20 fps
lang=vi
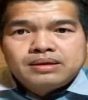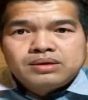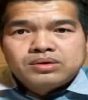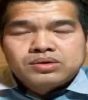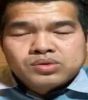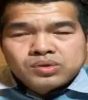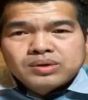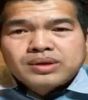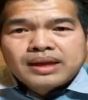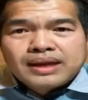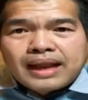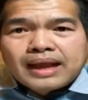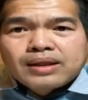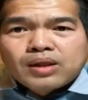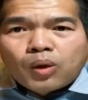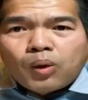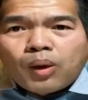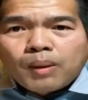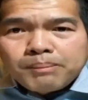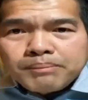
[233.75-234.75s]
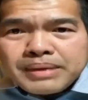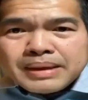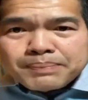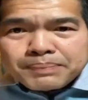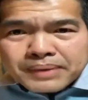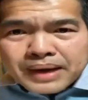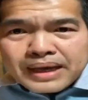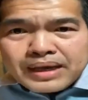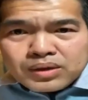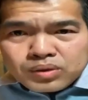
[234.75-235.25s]
suốt là đã thọp miên
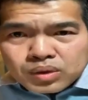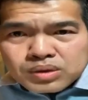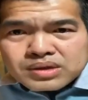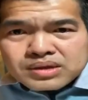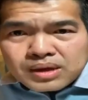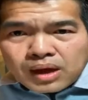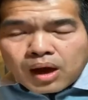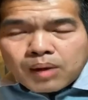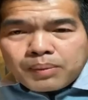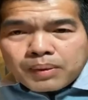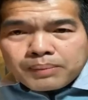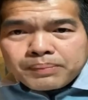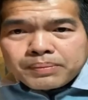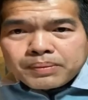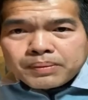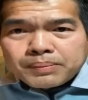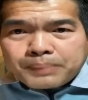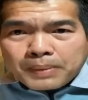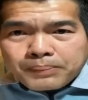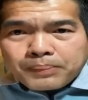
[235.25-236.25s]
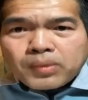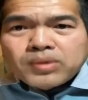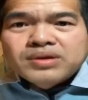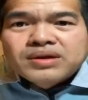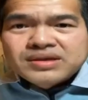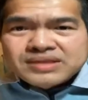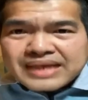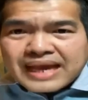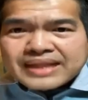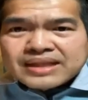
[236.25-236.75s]
đây rút cho bà bôn
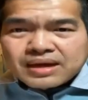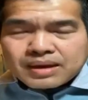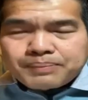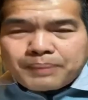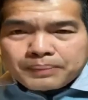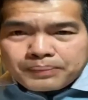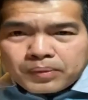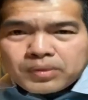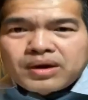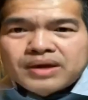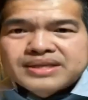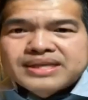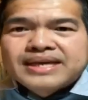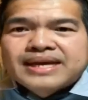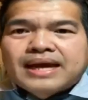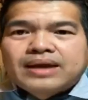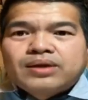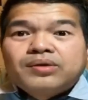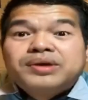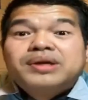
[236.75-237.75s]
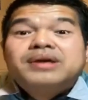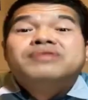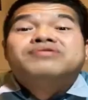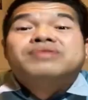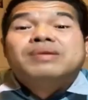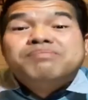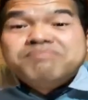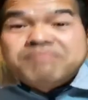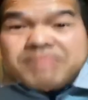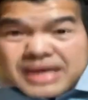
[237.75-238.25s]
đã xa thật bà bôn ọt trái canh lối về
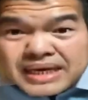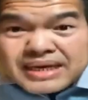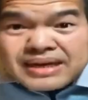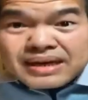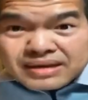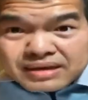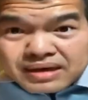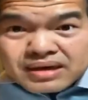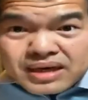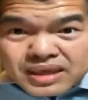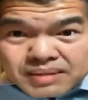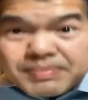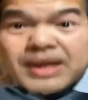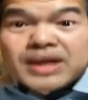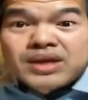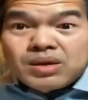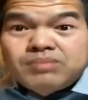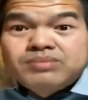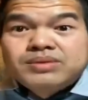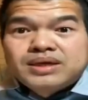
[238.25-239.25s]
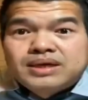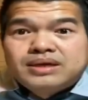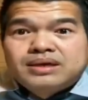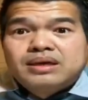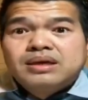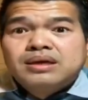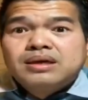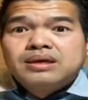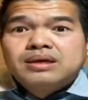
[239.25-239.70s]
miên ở nó mang trong gì